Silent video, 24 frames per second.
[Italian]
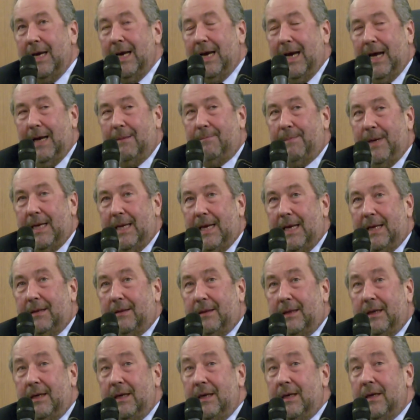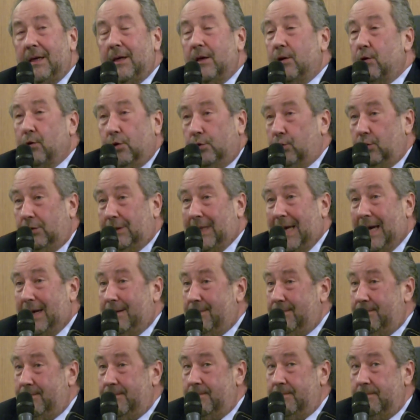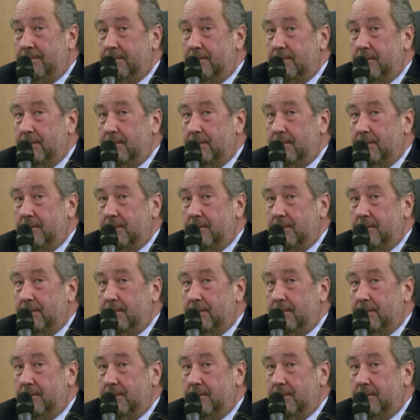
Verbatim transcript: albanese, Rodotà,